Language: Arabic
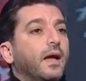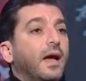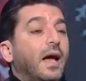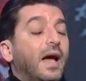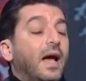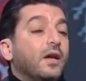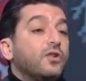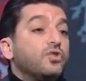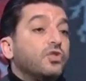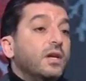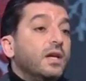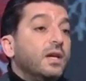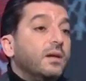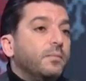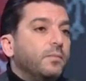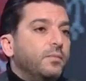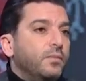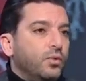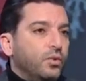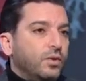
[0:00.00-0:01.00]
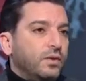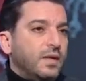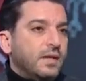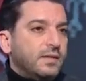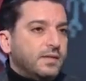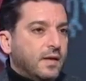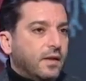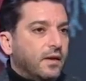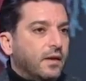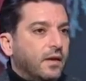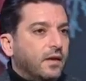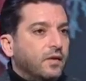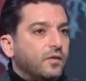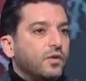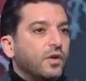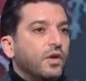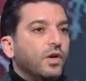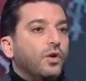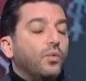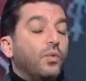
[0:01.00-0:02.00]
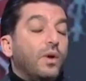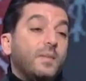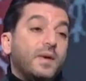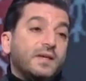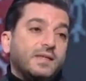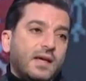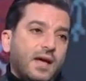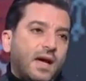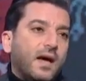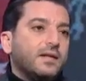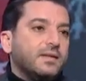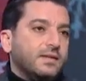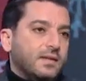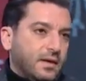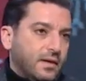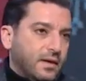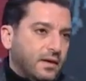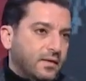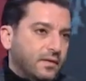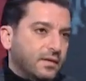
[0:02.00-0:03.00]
احجام بيوتنا صغرت والمساحات صغرت